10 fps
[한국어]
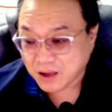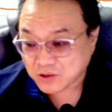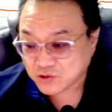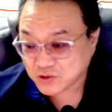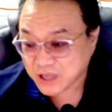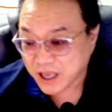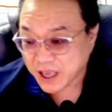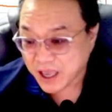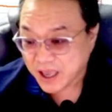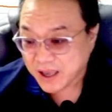아,
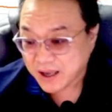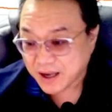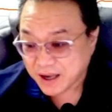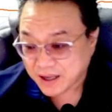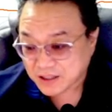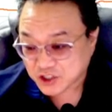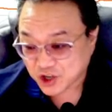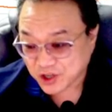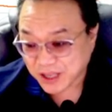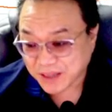추세
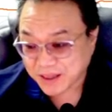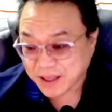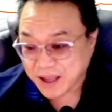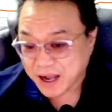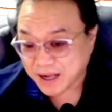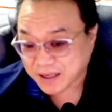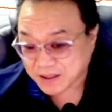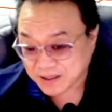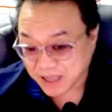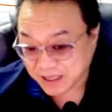아, 전환
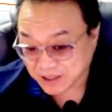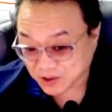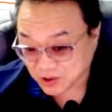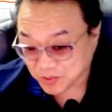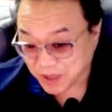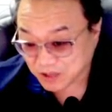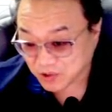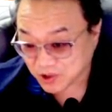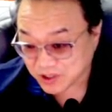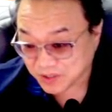하락, 단기적으로 좀
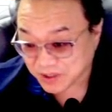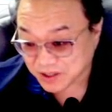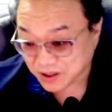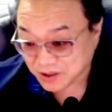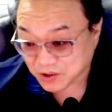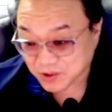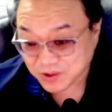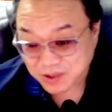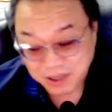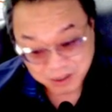박스권 그리면서
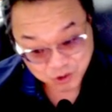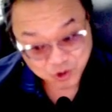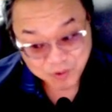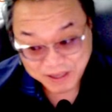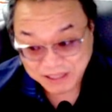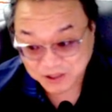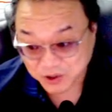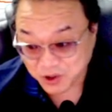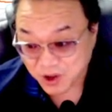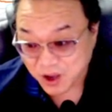좀 조정을
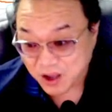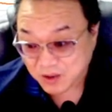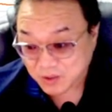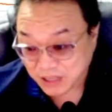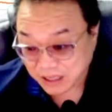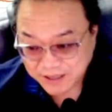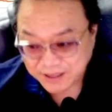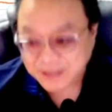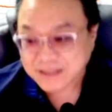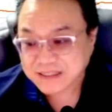받았죠.
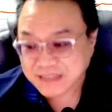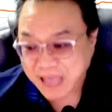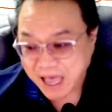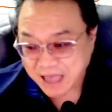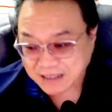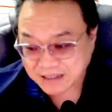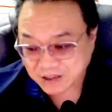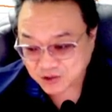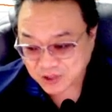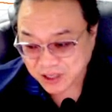추세를
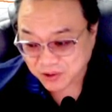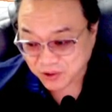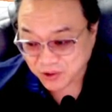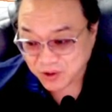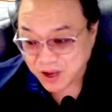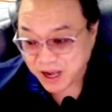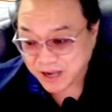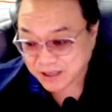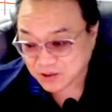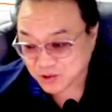상승 추세로
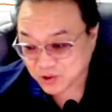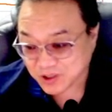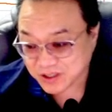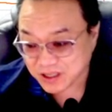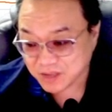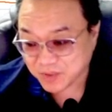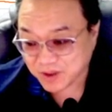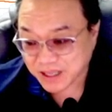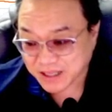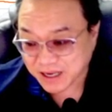하락 쪽으로
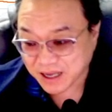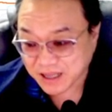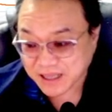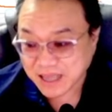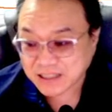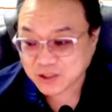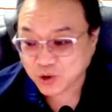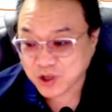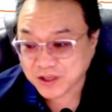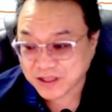흔들릴 뻔 하다가
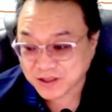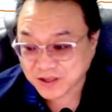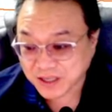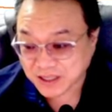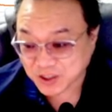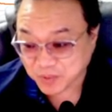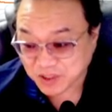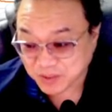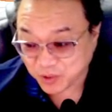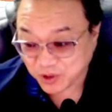다시 돌려내는 여기가
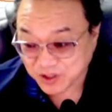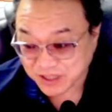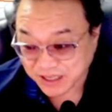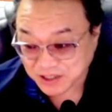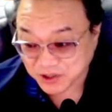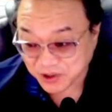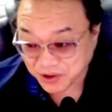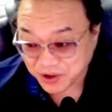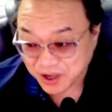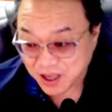첫 번째 포인트
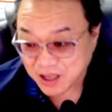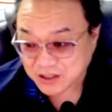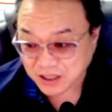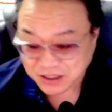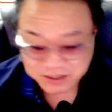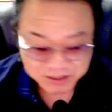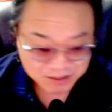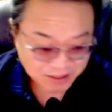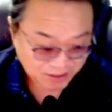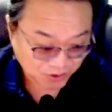되겠죠. 자,
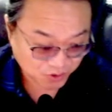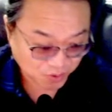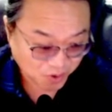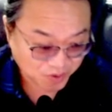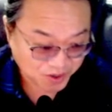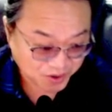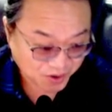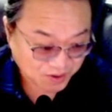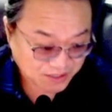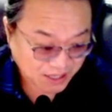그 이후로
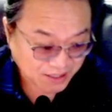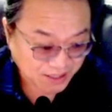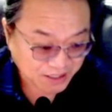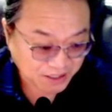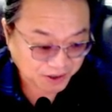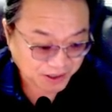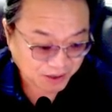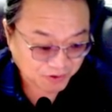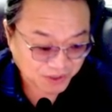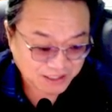보면요. 상당히
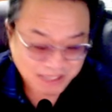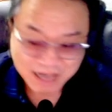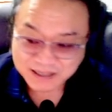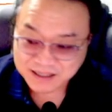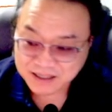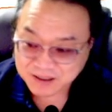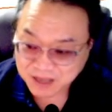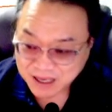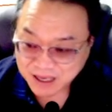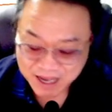기관 외국인이
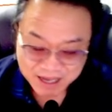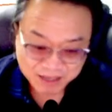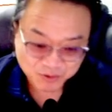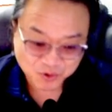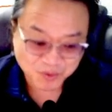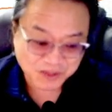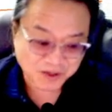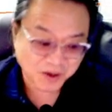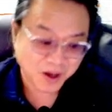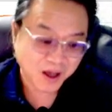쌍끌이 강하게
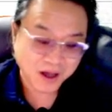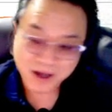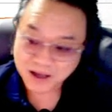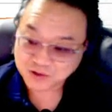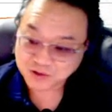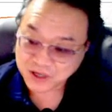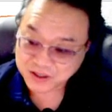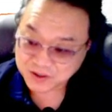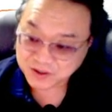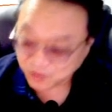들어오면서 아,
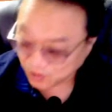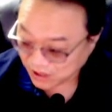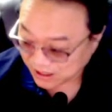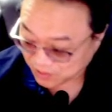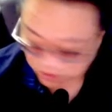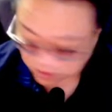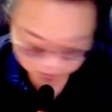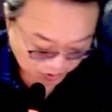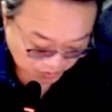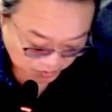주가는 올라가는 모습